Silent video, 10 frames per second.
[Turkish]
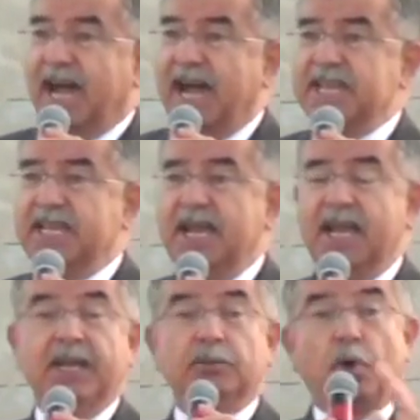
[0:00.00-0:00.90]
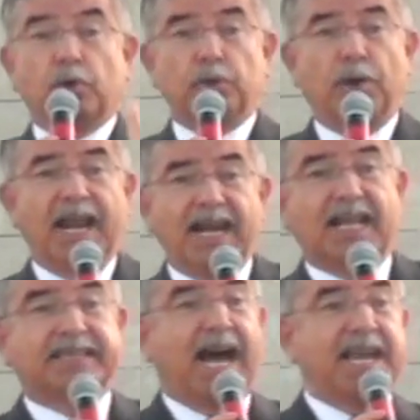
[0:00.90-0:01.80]
daha iyi
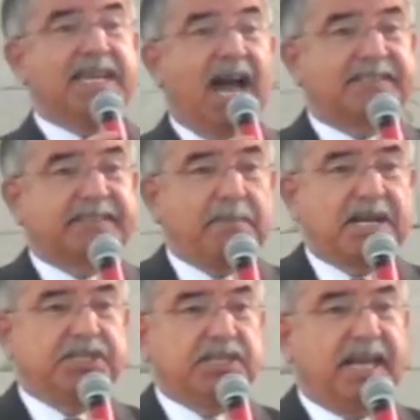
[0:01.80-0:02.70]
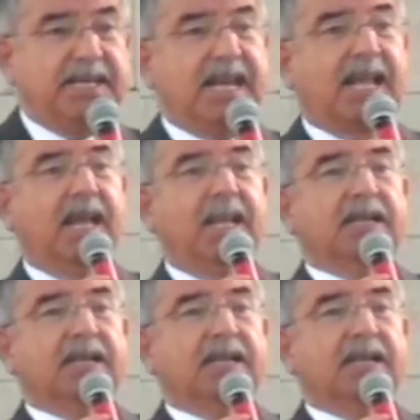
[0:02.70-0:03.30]
doktorlarla, daha iyi hasta bakıcılarıyla,